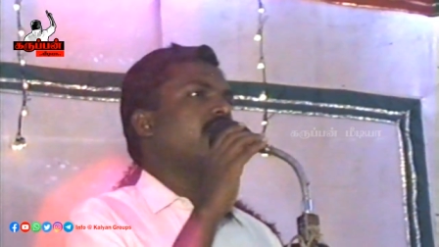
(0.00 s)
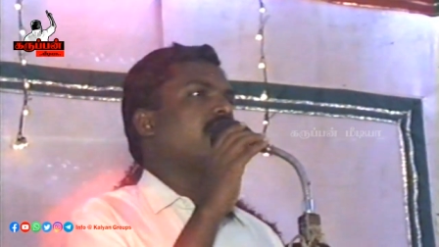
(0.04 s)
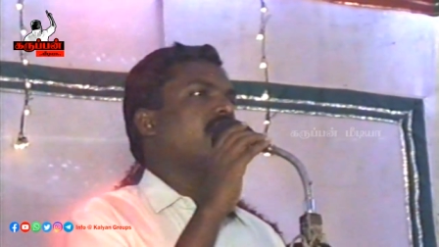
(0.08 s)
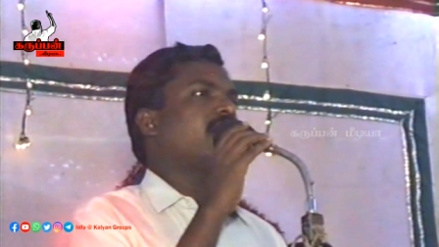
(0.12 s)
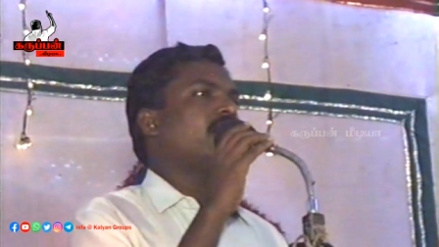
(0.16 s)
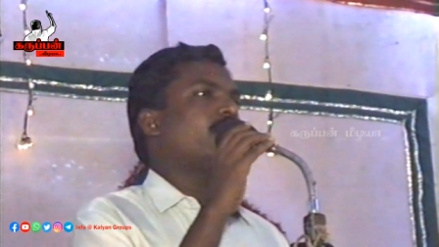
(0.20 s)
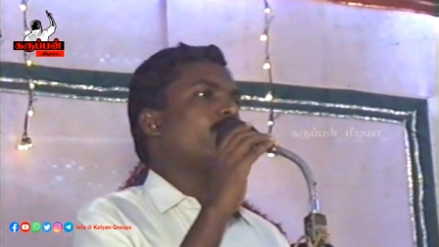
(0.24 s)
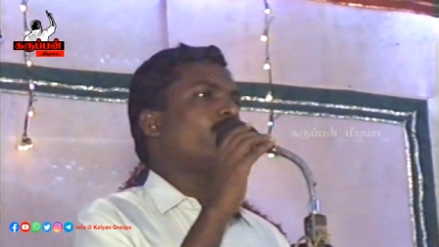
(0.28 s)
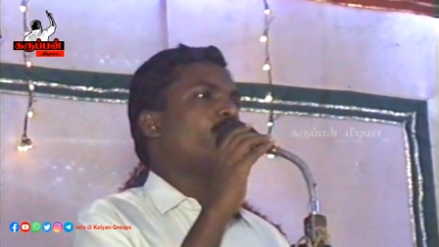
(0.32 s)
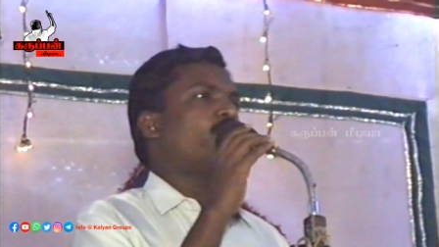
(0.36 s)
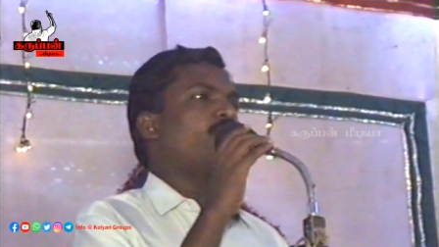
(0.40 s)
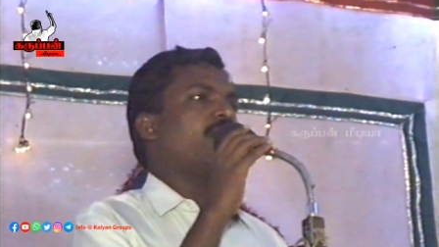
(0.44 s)

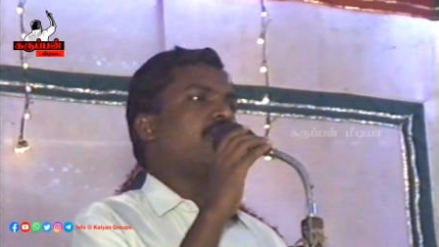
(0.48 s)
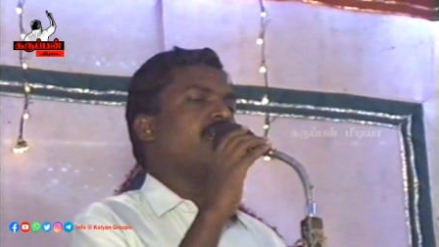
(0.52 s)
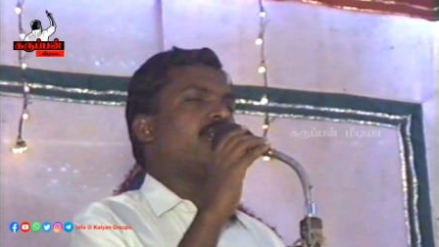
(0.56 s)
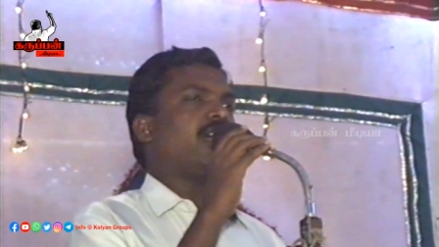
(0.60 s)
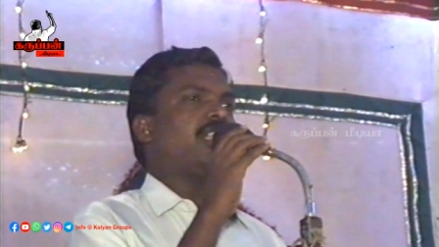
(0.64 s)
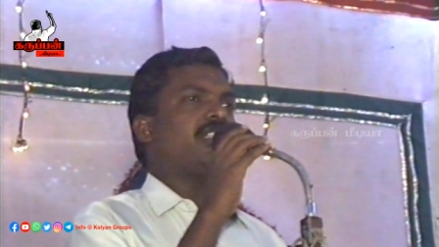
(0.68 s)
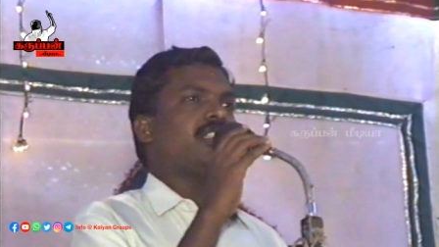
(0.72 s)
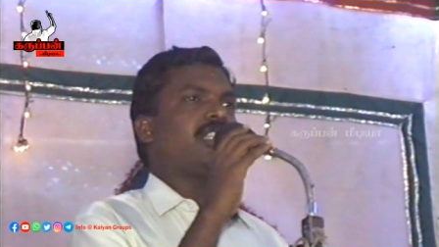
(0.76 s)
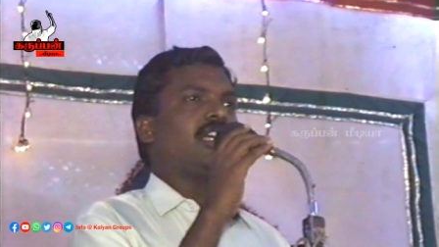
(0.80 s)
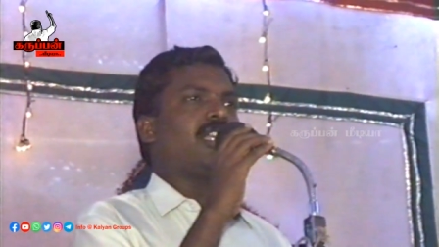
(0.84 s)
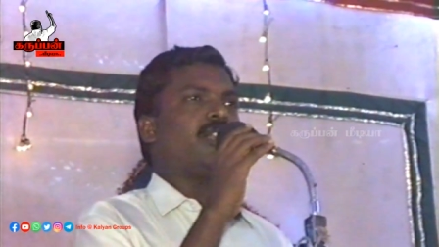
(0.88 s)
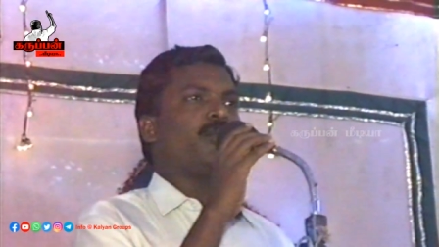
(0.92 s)

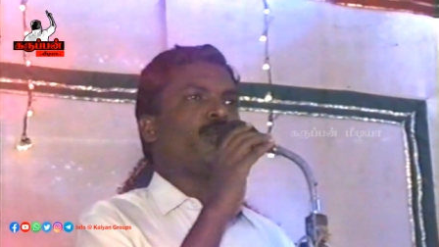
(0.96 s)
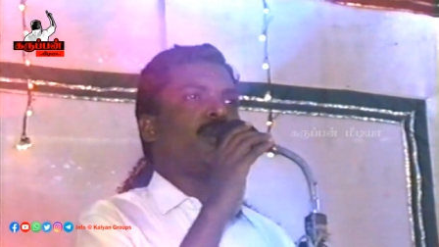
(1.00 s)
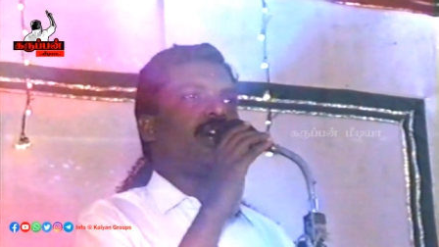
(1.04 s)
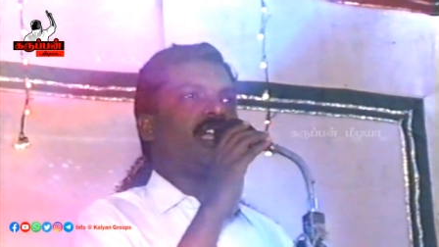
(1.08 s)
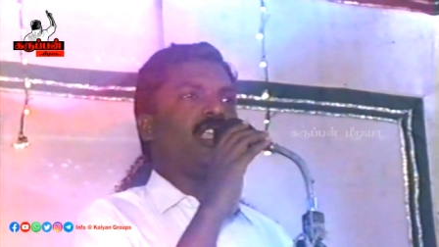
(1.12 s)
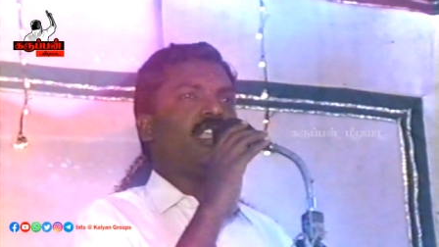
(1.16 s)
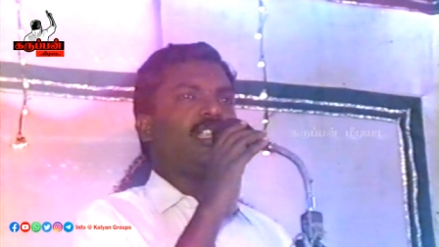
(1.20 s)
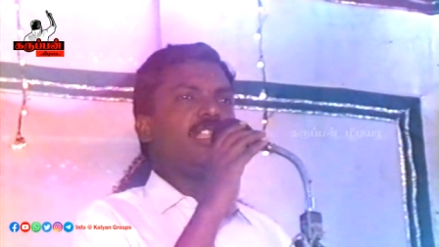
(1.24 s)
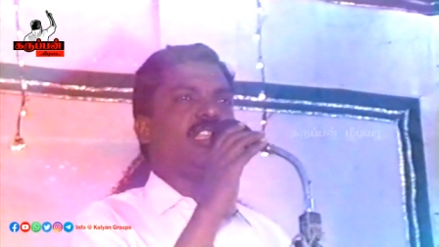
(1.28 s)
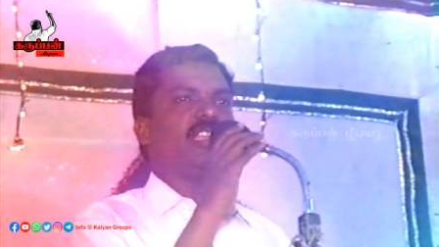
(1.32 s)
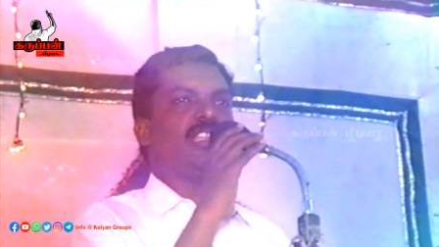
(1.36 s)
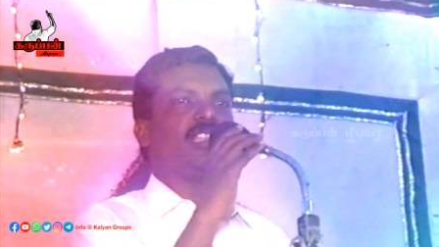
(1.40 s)
முடக்காத்தான்
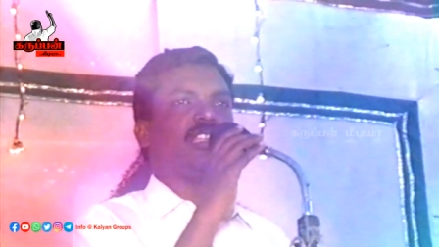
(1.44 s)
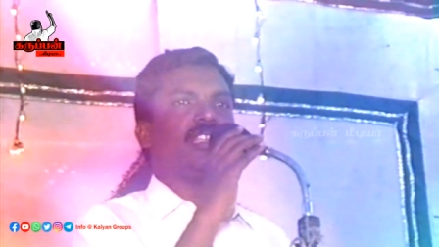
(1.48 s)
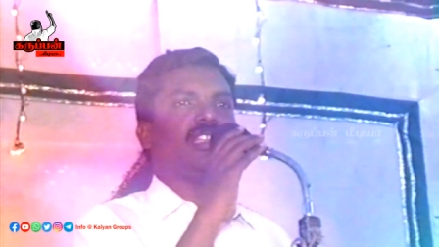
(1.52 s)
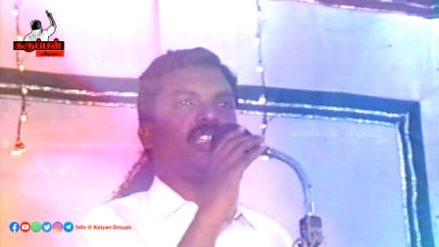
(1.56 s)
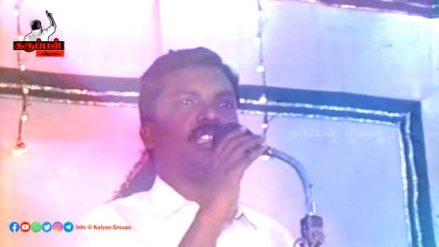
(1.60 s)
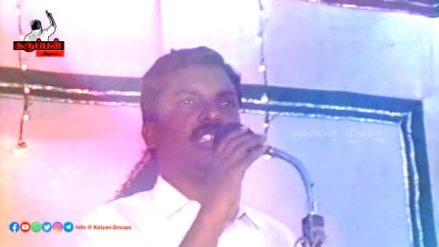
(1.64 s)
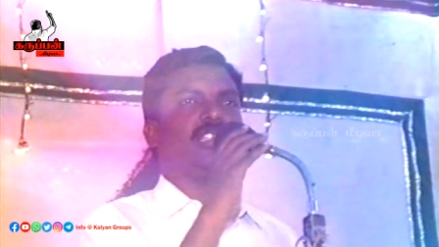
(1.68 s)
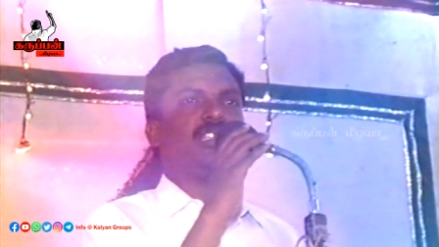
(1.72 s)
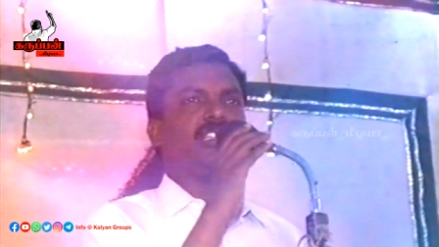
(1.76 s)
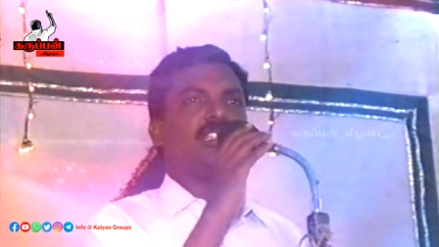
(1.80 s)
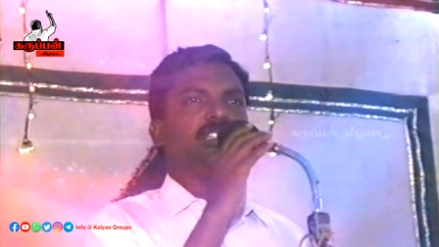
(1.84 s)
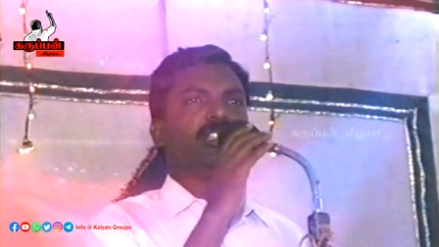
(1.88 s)
பாண்டியன்
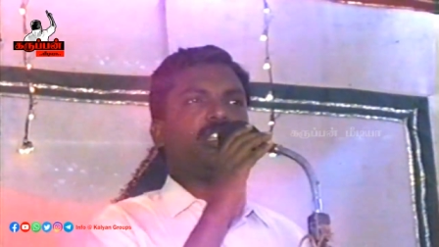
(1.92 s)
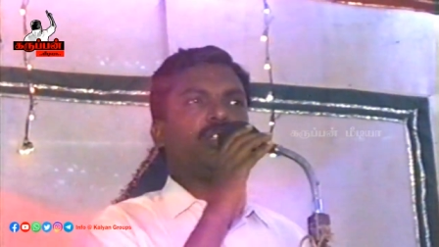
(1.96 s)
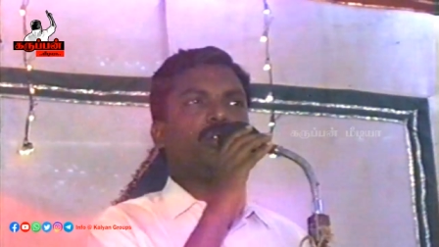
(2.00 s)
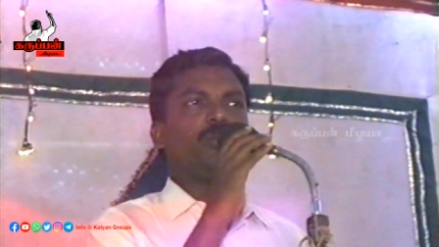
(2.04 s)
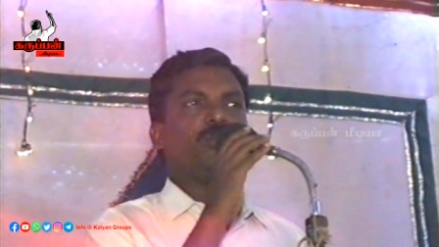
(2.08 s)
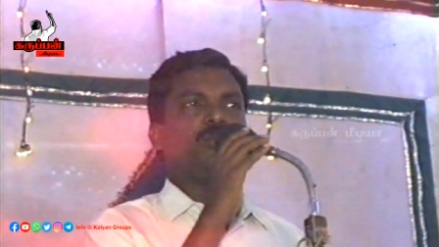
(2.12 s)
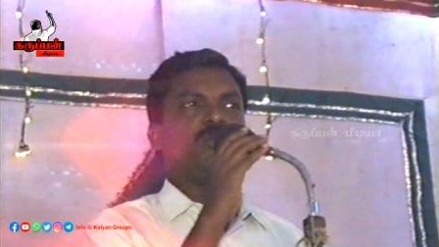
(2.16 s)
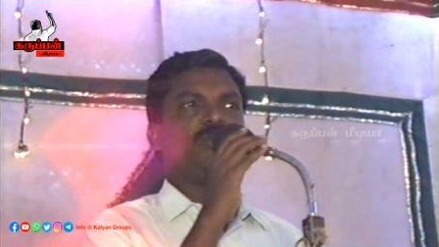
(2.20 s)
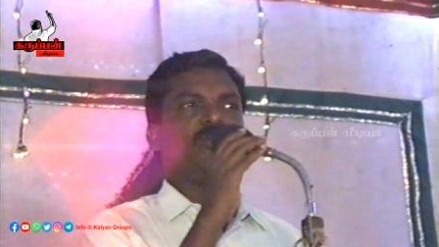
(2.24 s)
எதிலும்